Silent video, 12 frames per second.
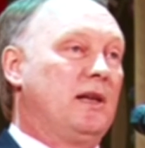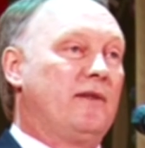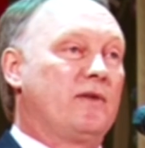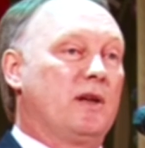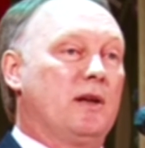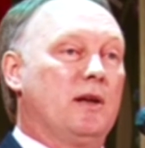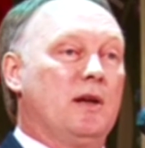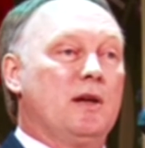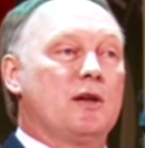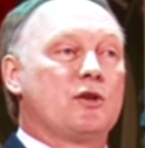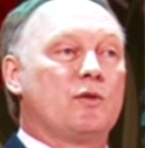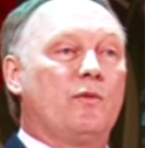главное,
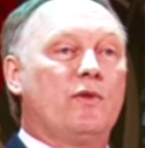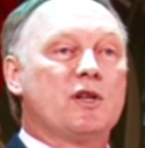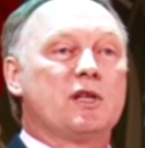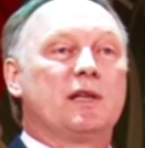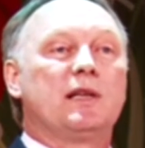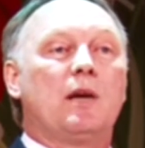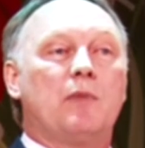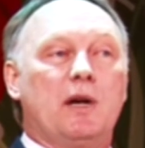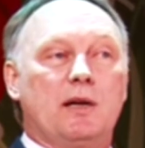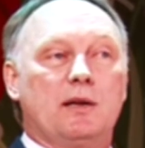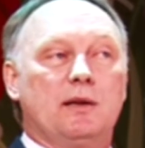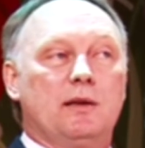чтобы в ваших
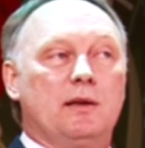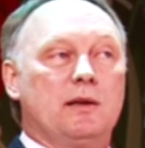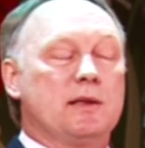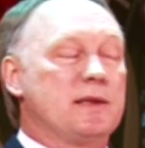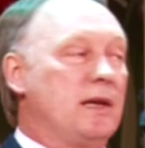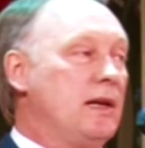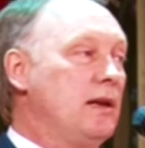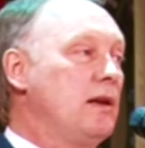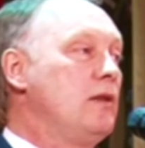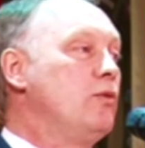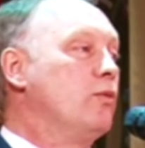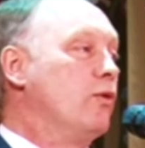домах царила
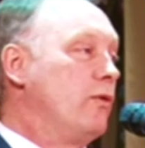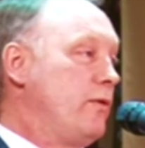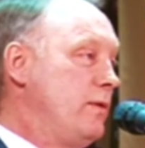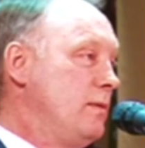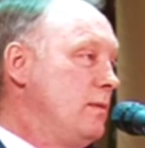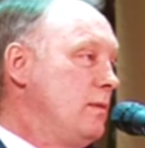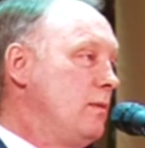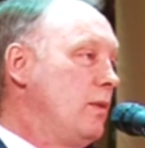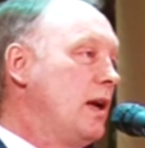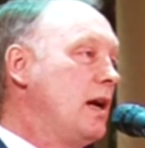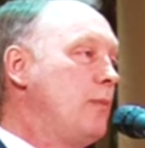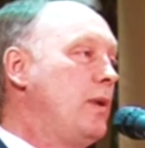любовь,
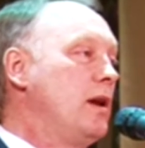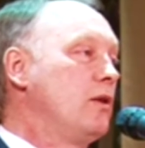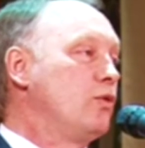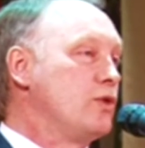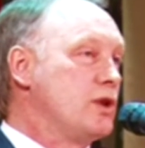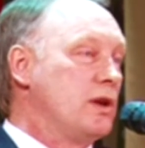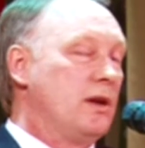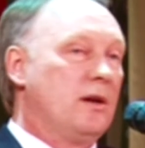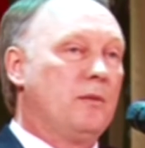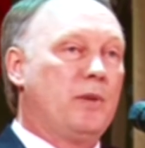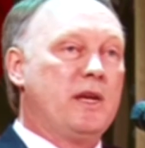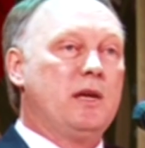благополучие,
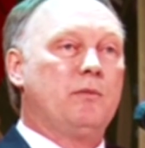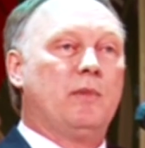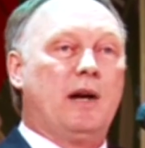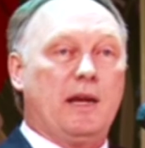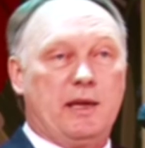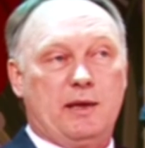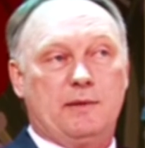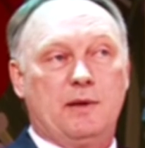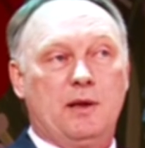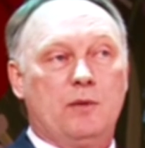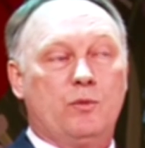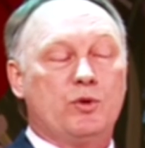понимание.
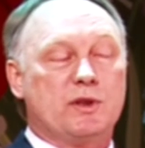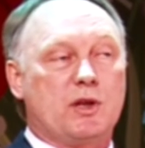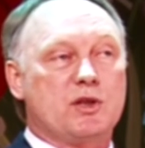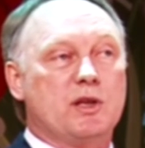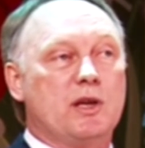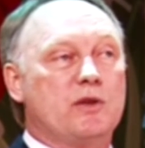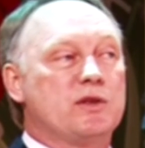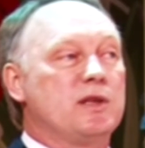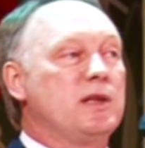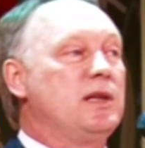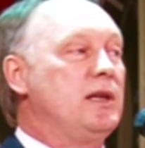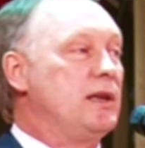Пусть рождаются
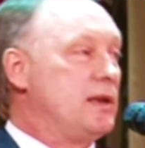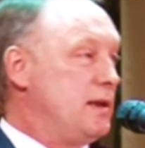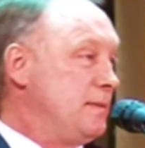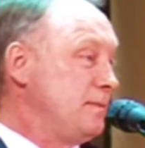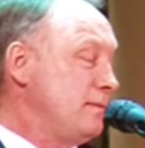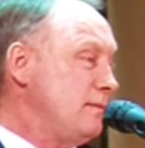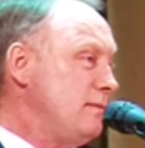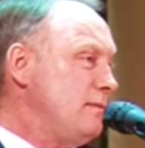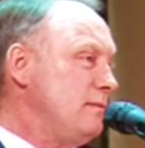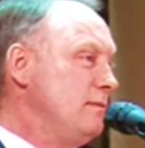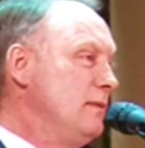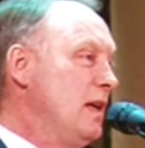дети.
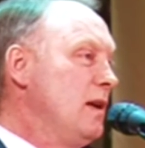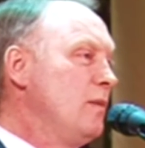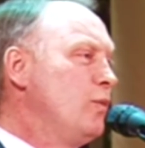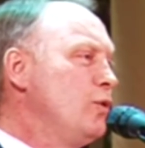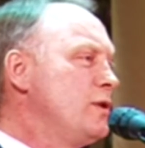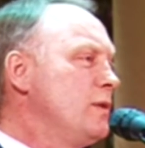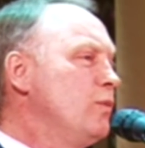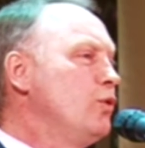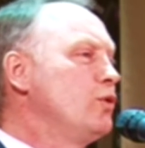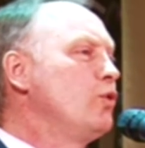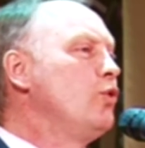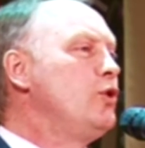Пусть
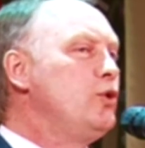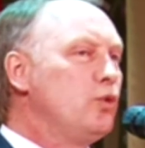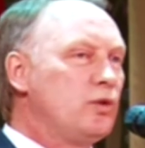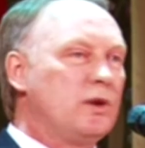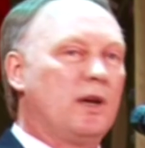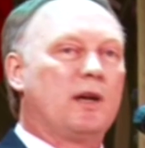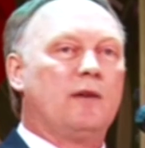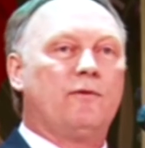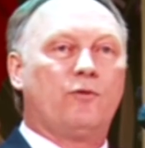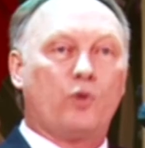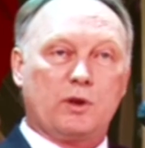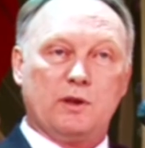будет уютно,
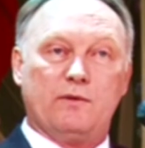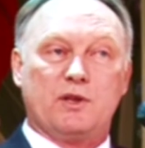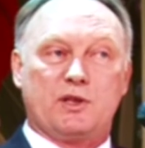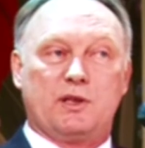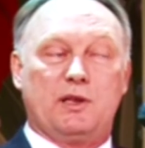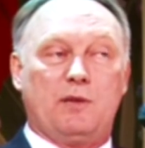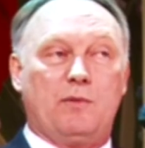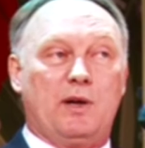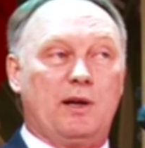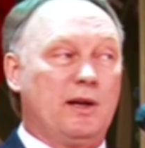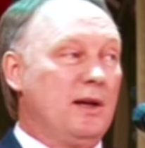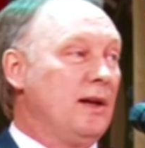комфортно в ваших домах.
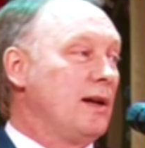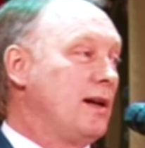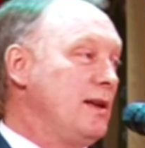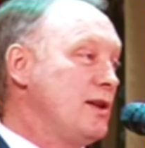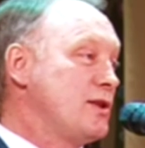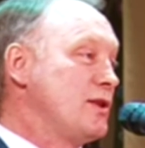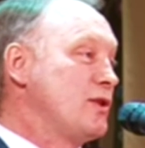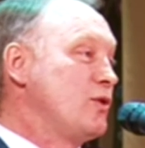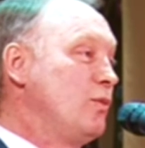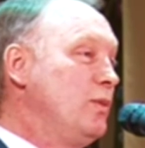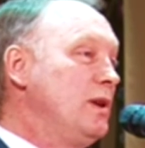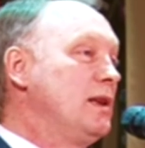Конечно,
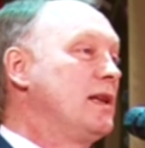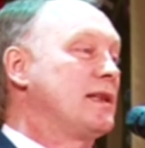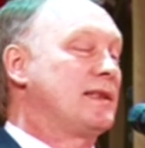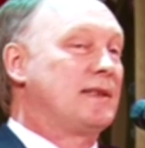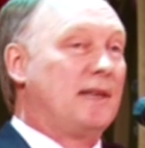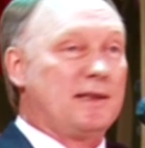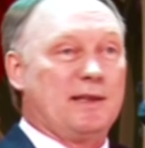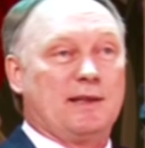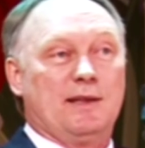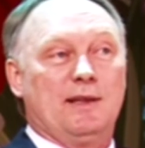чтобы был достаток.